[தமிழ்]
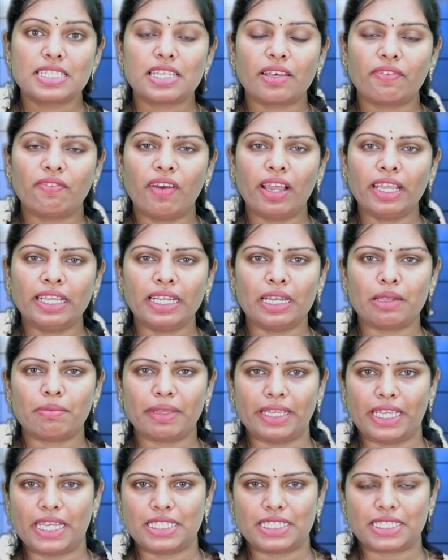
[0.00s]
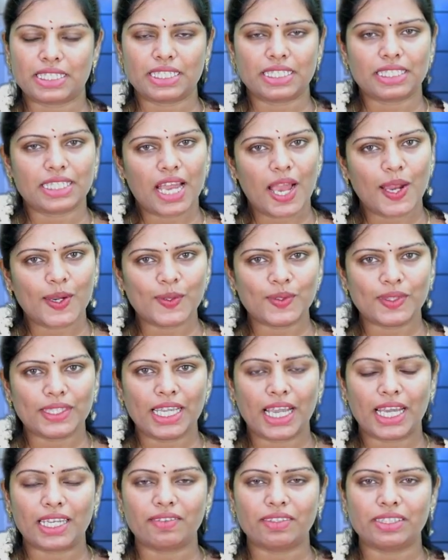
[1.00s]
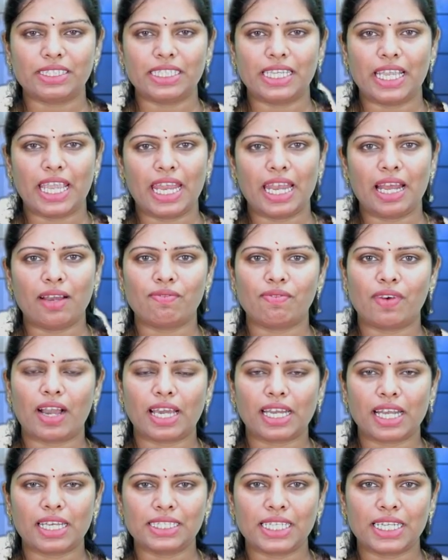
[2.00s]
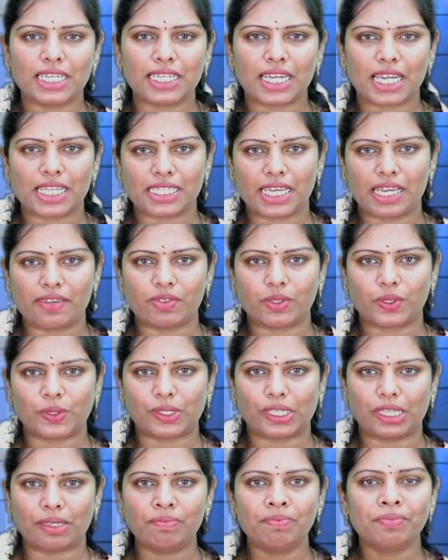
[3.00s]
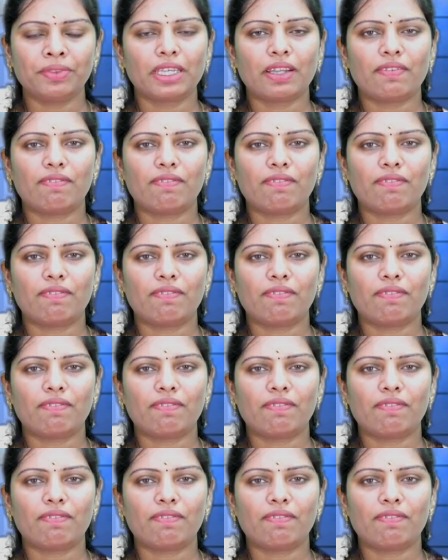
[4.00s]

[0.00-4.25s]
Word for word: செவ்வாய்க்கிழமையன்று நானூத்தி அறுபத்தி ஏழாம் வாராந்திர கலந்தாய்வு கூட்டம்